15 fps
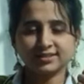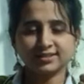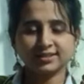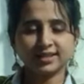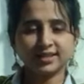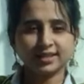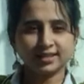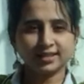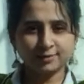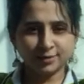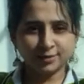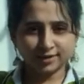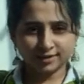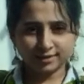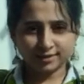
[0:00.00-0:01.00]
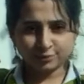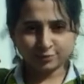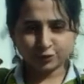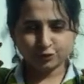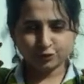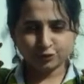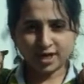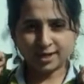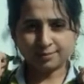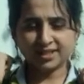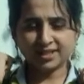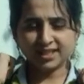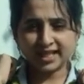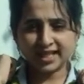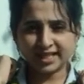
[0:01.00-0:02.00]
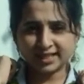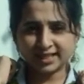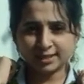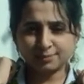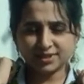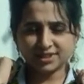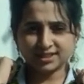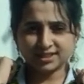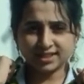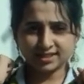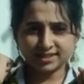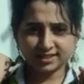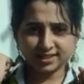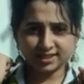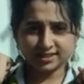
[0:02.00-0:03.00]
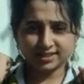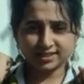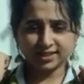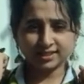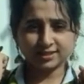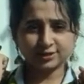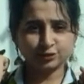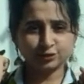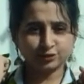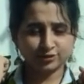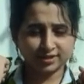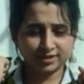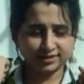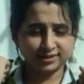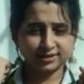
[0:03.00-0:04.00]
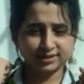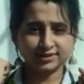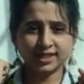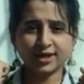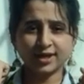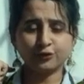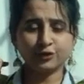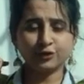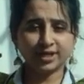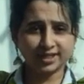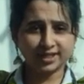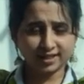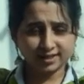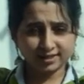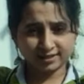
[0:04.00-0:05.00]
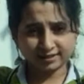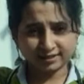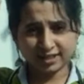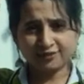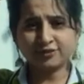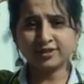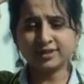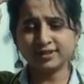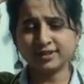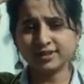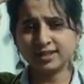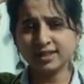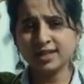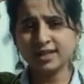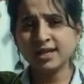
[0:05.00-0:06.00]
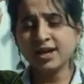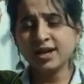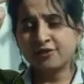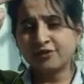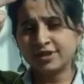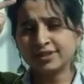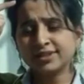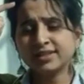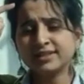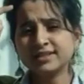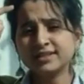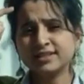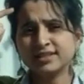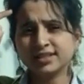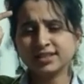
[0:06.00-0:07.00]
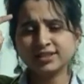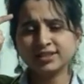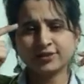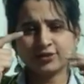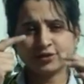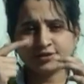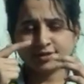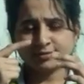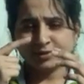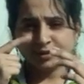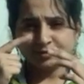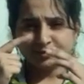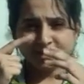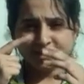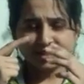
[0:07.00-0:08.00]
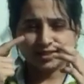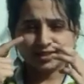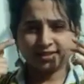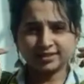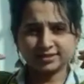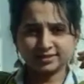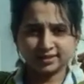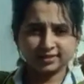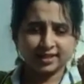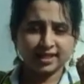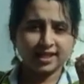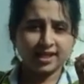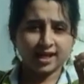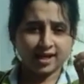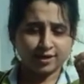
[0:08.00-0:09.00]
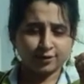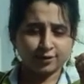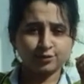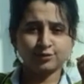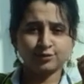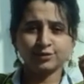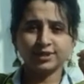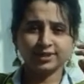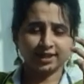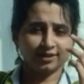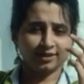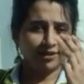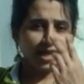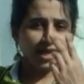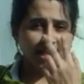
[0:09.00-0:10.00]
जा सकता है कि मतलब जो आपकी नेक के पिछले हिस्से से जो सर दर्द है वो रेडिएट करता है फ्रंट फ्रंटल रीजन की तरफ और समटाइम ये रेडिएट कर सकता है आंखों की तरफ